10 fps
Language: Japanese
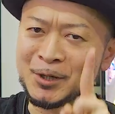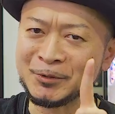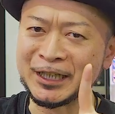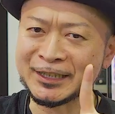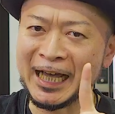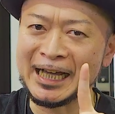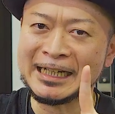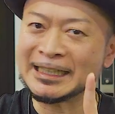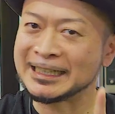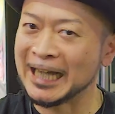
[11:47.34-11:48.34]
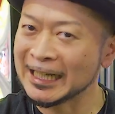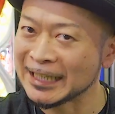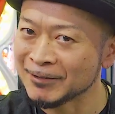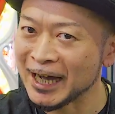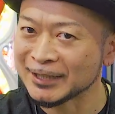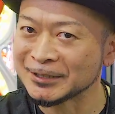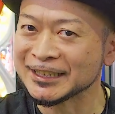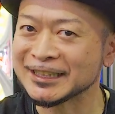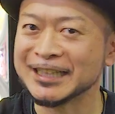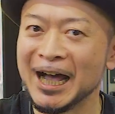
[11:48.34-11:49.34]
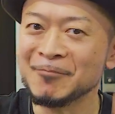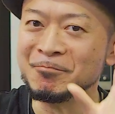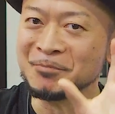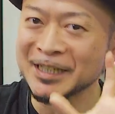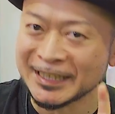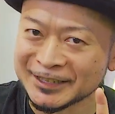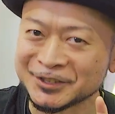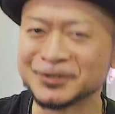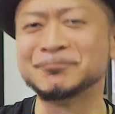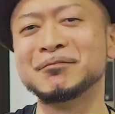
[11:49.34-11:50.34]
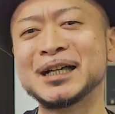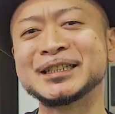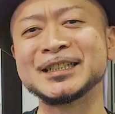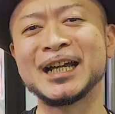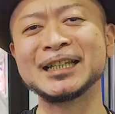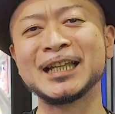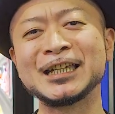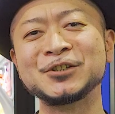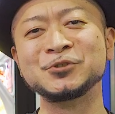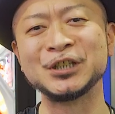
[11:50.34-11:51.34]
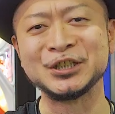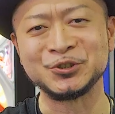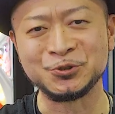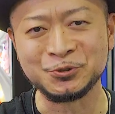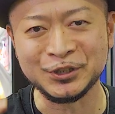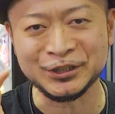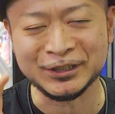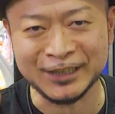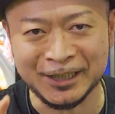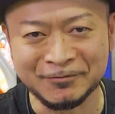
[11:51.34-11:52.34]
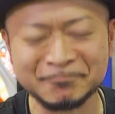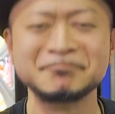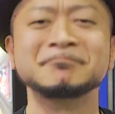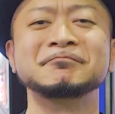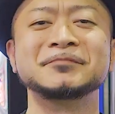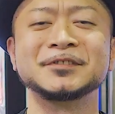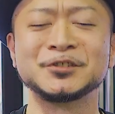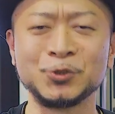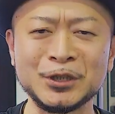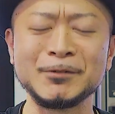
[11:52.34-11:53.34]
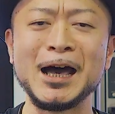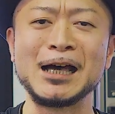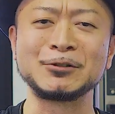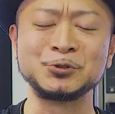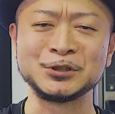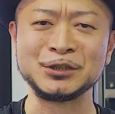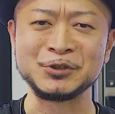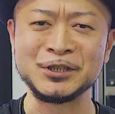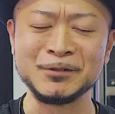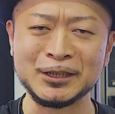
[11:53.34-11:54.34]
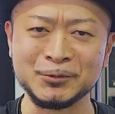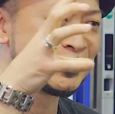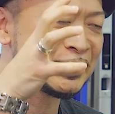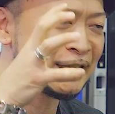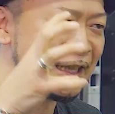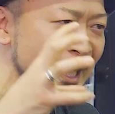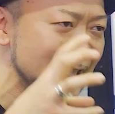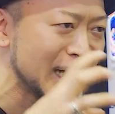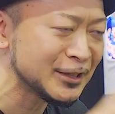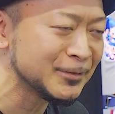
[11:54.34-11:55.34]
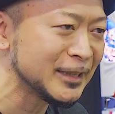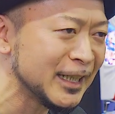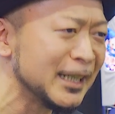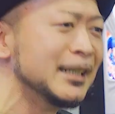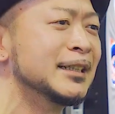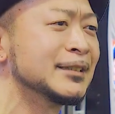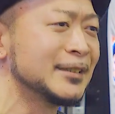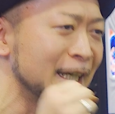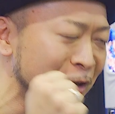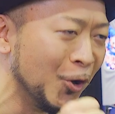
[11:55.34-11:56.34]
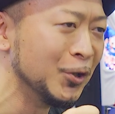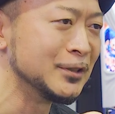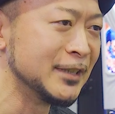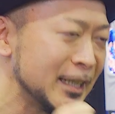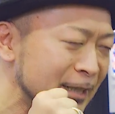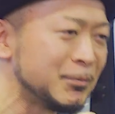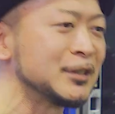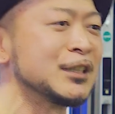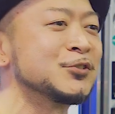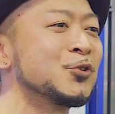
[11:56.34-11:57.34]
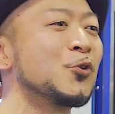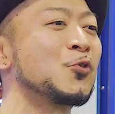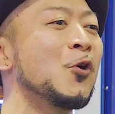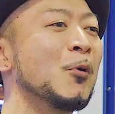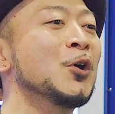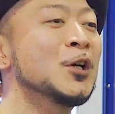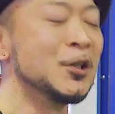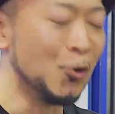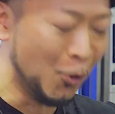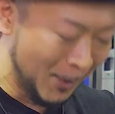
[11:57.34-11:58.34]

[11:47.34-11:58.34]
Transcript: 目を見た方「が」ではありませんでした「み」です間違いないように注意してくださいそれではこちらのキーワーしっかり集めて最後ぜひプレゼントのご応募お